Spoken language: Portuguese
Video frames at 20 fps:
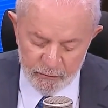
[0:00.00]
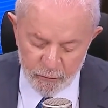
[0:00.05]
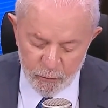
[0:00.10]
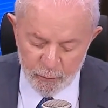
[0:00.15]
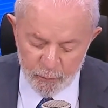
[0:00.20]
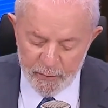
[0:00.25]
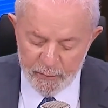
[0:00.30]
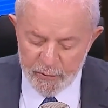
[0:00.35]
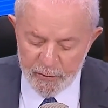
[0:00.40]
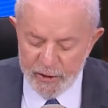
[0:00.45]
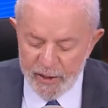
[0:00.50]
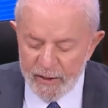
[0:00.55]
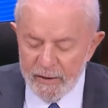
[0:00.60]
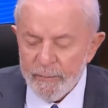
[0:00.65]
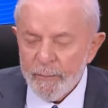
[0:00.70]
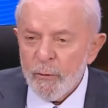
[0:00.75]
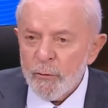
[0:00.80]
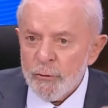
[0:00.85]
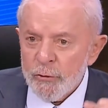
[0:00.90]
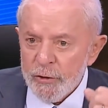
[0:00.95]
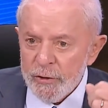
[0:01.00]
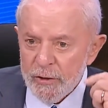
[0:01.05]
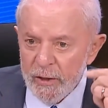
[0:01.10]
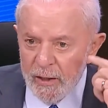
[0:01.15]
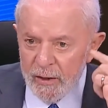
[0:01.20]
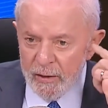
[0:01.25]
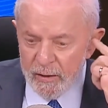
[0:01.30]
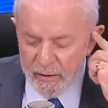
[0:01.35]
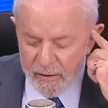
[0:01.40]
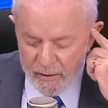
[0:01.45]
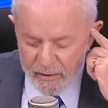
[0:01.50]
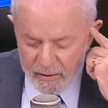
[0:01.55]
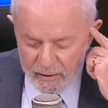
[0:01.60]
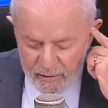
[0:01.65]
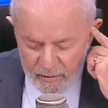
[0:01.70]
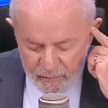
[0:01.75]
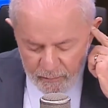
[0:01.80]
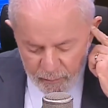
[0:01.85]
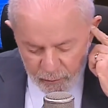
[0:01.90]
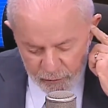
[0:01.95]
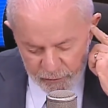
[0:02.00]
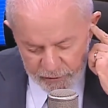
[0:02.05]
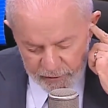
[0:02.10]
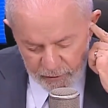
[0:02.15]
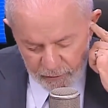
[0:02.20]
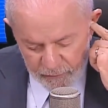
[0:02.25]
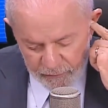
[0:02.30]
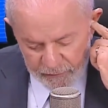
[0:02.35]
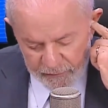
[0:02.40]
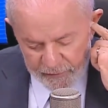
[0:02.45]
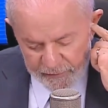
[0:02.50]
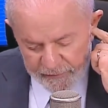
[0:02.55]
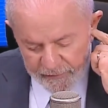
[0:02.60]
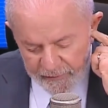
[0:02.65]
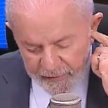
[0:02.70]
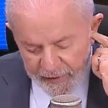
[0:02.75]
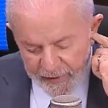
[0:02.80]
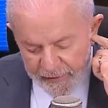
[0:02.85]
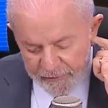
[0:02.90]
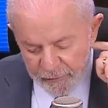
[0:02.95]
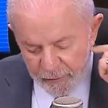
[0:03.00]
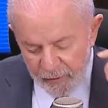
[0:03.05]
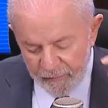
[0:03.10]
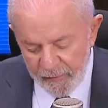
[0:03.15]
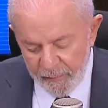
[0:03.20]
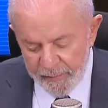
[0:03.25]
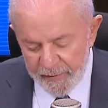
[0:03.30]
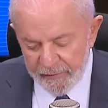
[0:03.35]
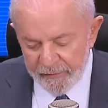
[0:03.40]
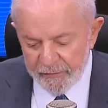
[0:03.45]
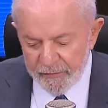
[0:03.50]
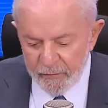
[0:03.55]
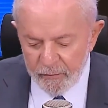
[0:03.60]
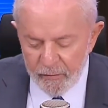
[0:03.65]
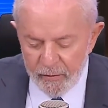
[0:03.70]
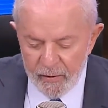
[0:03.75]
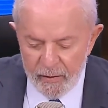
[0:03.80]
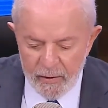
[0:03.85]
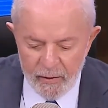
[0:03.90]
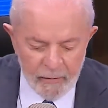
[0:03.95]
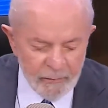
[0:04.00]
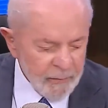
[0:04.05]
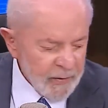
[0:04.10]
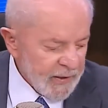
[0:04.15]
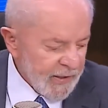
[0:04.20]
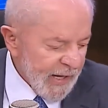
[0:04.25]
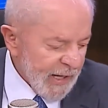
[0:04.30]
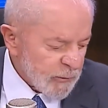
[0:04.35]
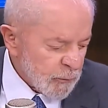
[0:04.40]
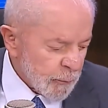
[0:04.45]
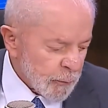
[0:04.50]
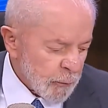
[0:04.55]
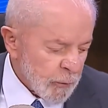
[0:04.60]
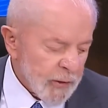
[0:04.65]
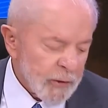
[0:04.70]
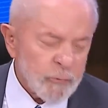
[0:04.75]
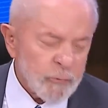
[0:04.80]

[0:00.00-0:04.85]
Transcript: desculpa, Michele, bom dia. Bom dia, ouvinte da Rádio Nova Brasil. Obrigado por